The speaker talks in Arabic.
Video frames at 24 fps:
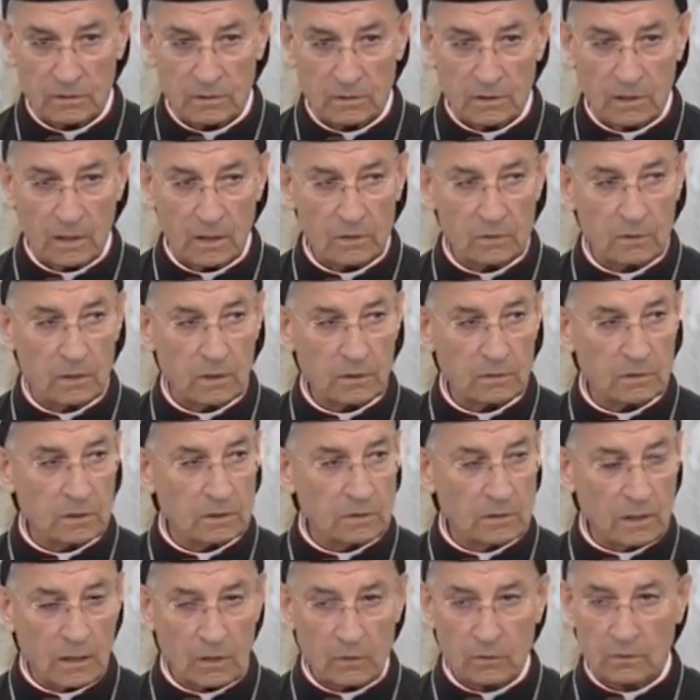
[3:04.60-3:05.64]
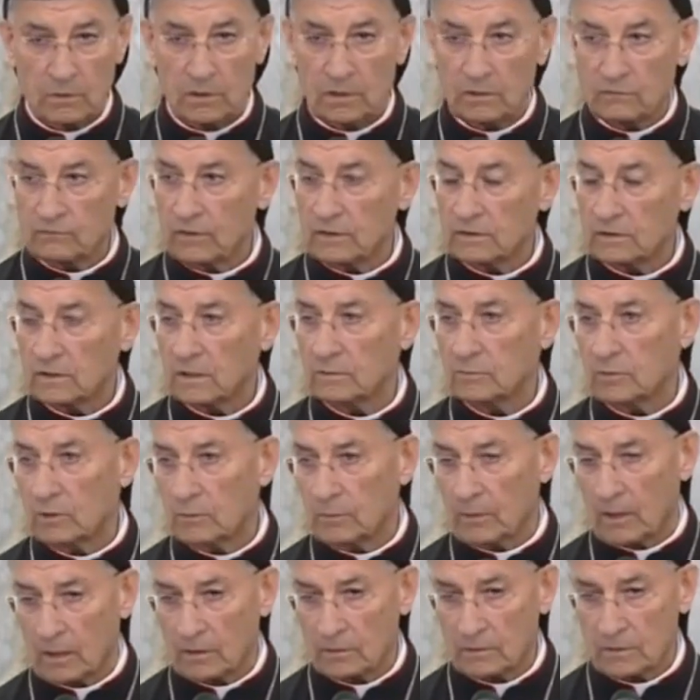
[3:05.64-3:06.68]
لأنه التدخلات فاتة
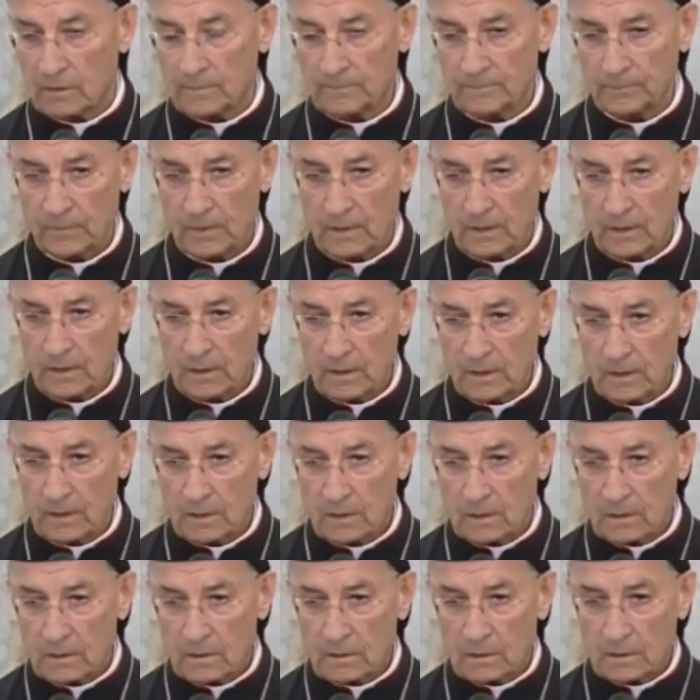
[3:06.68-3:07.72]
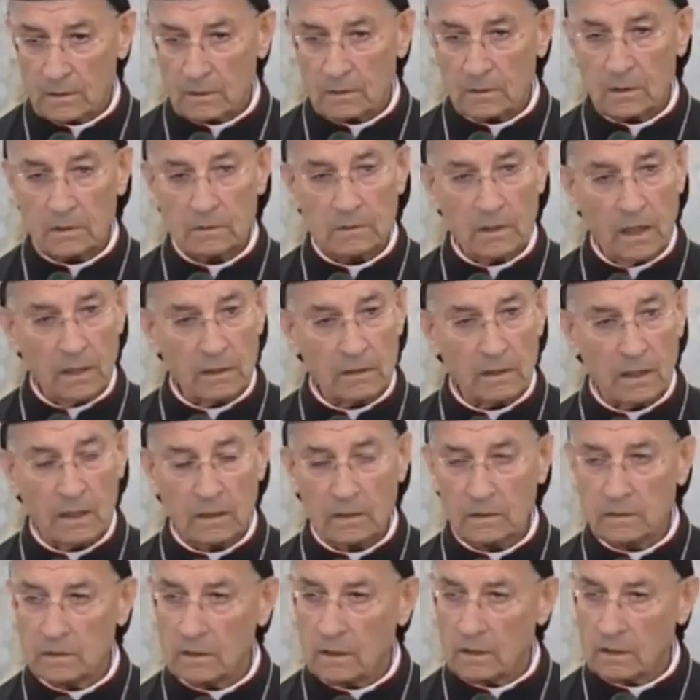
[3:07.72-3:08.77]
ببعض نحن
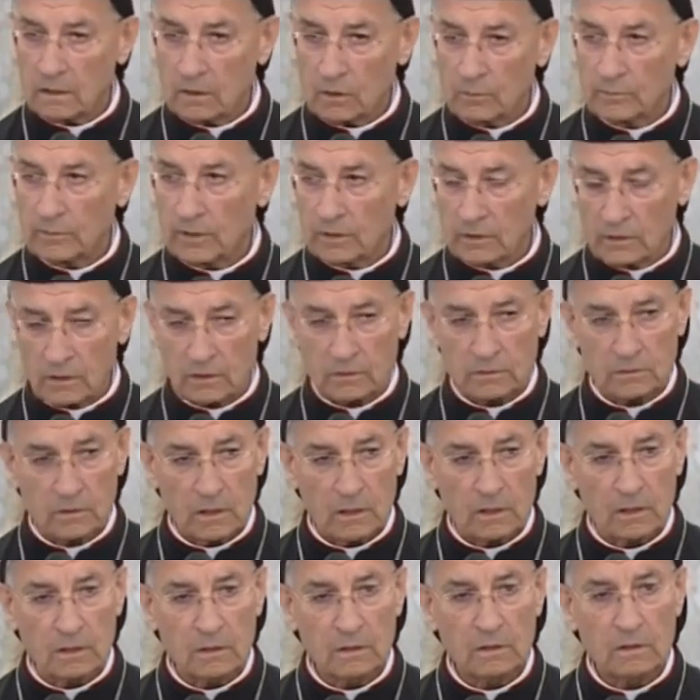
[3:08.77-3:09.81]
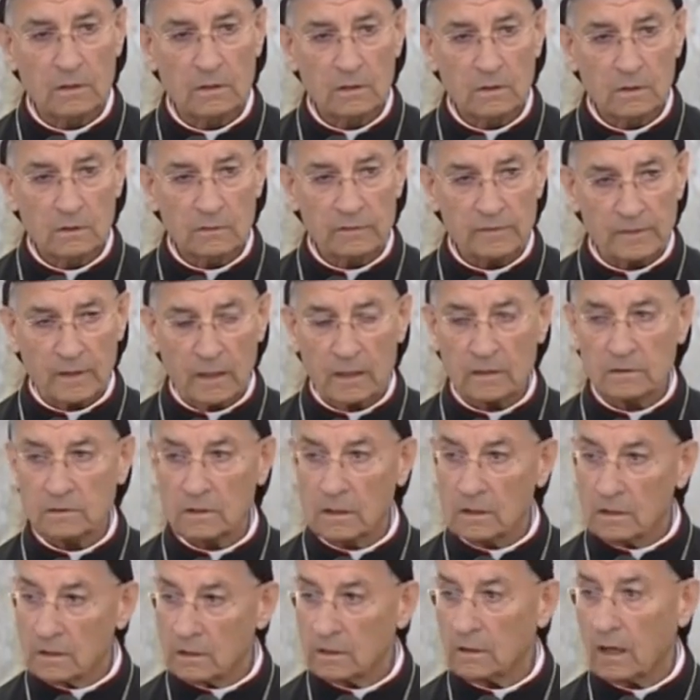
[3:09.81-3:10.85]
هيدا أمنيتنا وساعتها
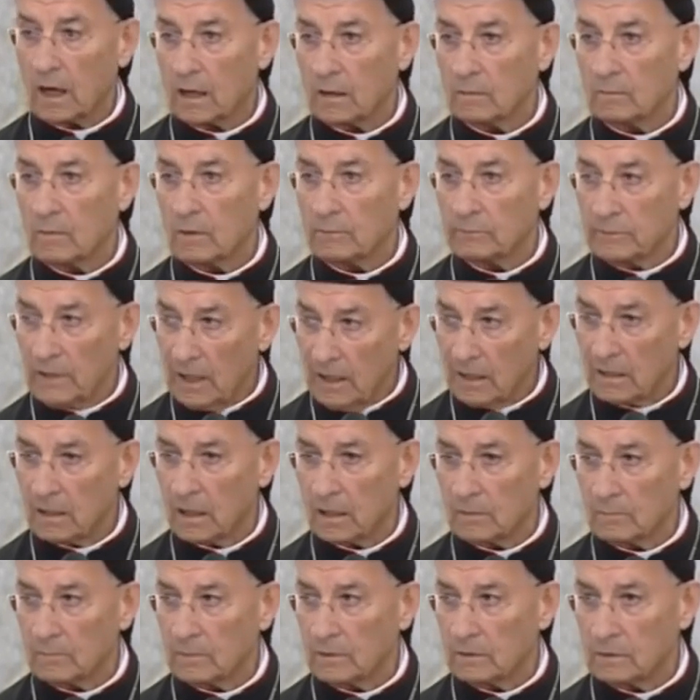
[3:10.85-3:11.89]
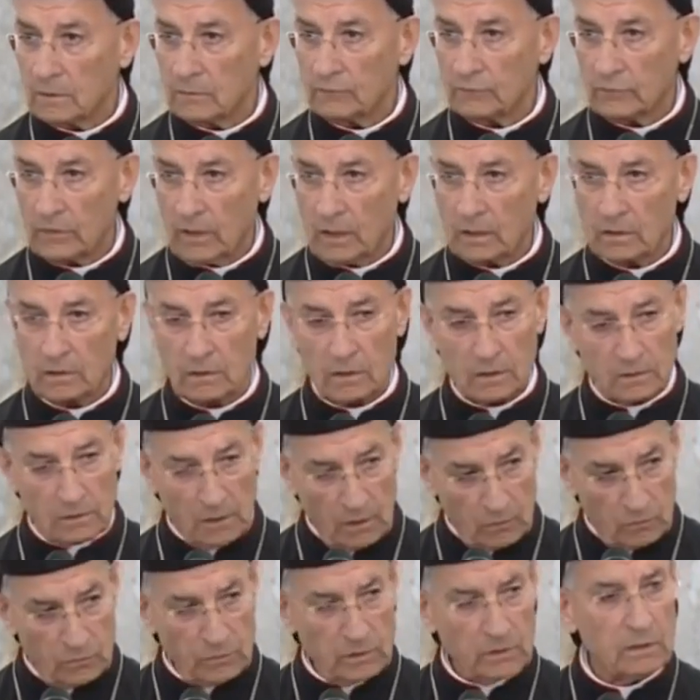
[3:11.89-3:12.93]
إيه نعم بنحلم إنه في عنا
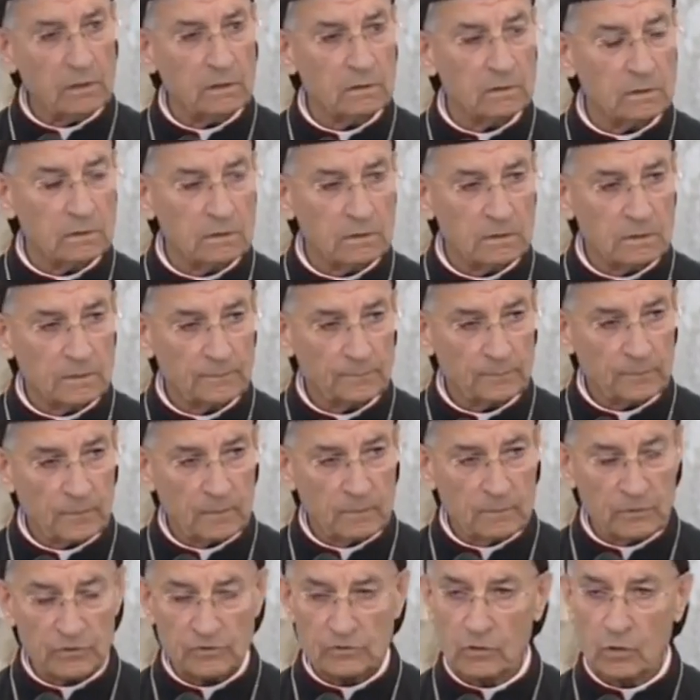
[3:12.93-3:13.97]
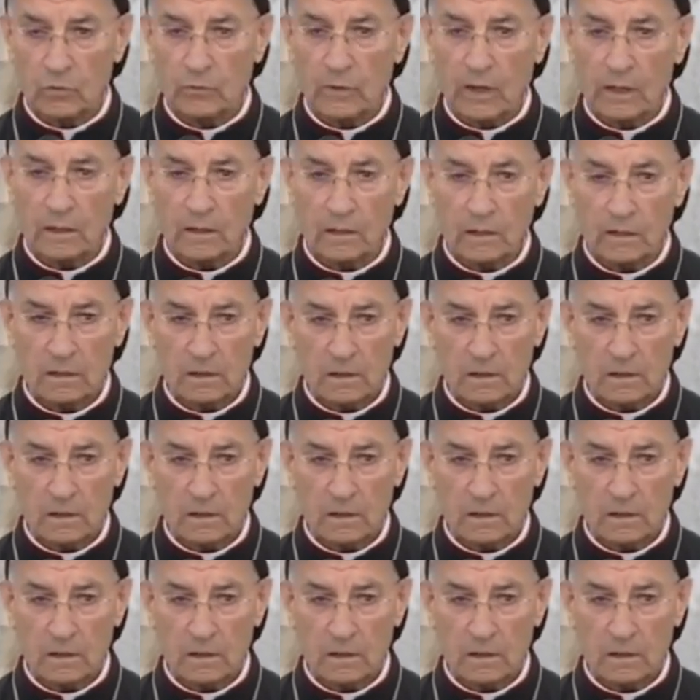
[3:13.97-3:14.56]
دولة مش دول